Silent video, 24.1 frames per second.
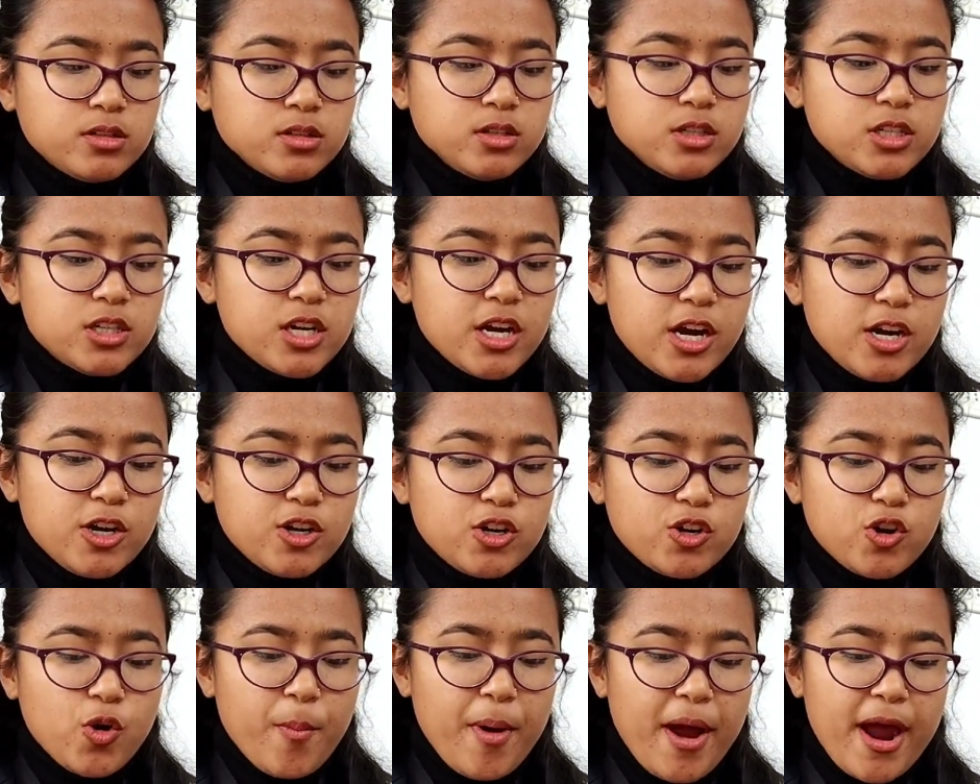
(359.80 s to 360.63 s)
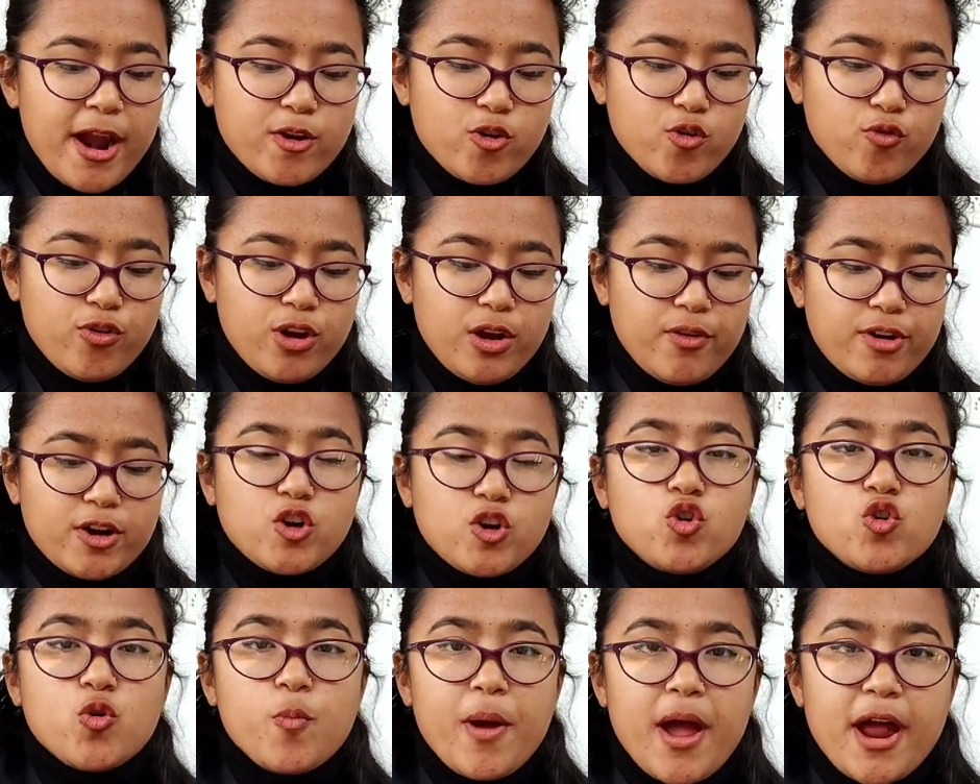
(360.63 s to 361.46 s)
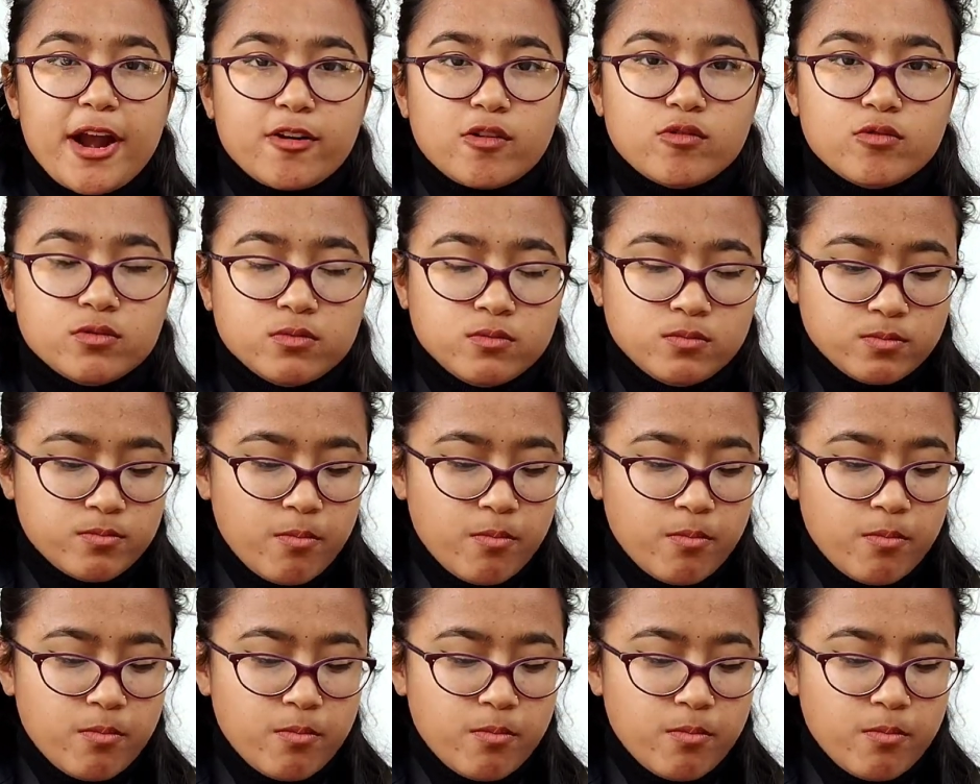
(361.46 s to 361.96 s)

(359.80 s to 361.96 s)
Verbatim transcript: ये है टोमेटो फ्लेवर टोमेटो